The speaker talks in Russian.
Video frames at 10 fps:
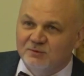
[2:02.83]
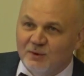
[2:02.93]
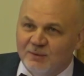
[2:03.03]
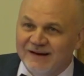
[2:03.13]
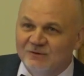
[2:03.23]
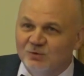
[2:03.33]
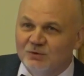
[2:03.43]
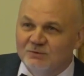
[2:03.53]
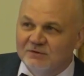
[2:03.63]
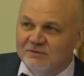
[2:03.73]
с вами,
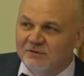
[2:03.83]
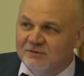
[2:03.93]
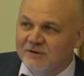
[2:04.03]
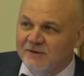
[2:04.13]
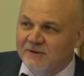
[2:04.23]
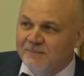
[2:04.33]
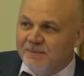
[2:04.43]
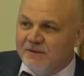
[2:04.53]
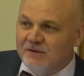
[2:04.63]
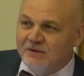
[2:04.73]
готовимся здесь,
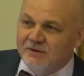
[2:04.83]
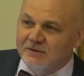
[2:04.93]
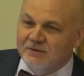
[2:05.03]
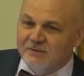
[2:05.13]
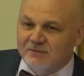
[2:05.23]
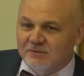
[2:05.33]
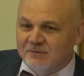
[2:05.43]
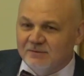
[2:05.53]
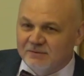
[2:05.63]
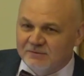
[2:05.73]
и
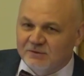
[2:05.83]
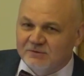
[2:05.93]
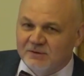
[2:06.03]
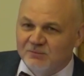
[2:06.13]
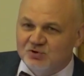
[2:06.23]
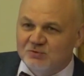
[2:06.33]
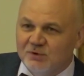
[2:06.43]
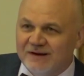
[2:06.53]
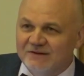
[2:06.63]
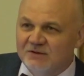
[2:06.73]
э, к тому, чтобы
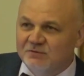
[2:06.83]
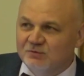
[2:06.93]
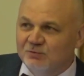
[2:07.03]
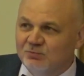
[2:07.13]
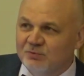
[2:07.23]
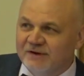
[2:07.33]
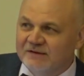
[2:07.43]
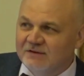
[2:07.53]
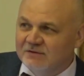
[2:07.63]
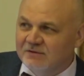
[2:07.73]
ходить в суд, будем
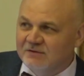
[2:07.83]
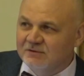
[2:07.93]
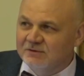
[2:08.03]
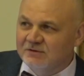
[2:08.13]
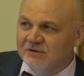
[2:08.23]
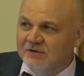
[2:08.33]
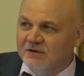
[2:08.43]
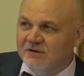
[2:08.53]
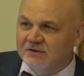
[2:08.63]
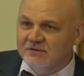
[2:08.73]
ходить это делать
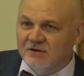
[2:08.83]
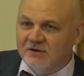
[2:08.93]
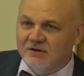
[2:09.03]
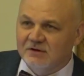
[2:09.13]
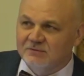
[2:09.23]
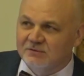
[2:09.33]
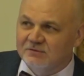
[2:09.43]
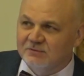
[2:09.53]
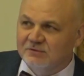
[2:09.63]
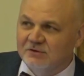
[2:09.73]
неоднократно, а
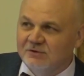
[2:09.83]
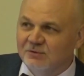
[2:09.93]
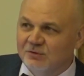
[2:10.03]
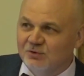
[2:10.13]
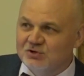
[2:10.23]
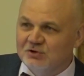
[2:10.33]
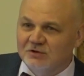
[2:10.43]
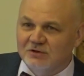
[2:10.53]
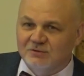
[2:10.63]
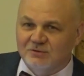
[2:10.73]
оказывается, вот такие вот летчики,
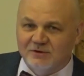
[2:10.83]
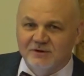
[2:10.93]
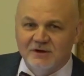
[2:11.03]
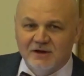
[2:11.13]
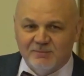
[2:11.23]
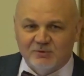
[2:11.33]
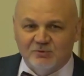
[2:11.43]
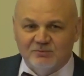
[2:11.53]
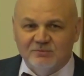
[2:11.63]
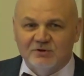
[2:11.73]
которые
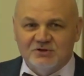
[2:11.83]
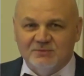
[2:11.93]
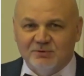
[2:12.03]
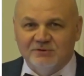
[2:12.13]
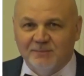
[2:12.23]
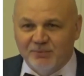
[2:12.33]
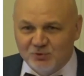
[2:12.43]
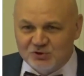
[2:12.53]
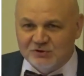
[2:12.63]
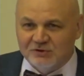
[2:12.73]
потом должны быть
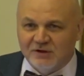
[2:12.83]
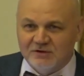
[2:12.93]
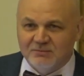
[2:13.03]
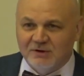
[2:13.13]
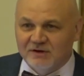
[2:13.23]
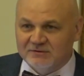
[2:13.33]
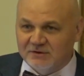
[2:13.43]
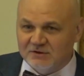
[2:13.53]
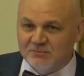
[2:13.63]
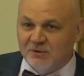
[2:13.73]
допрошены, они боятся
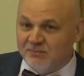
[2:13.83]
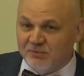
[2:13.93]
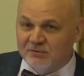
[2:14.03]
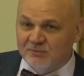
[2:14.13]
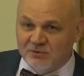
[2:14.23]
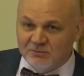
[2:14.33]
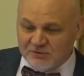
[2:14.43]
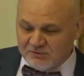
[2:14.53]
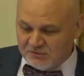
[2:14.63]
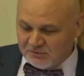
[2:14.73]
кошмар. Поэтому им
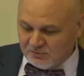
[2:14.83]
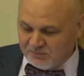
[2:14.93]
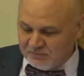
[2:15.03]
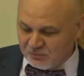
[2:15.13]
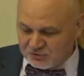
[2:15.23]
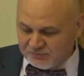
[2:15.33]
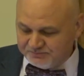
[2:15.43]
этот анекдот поможет.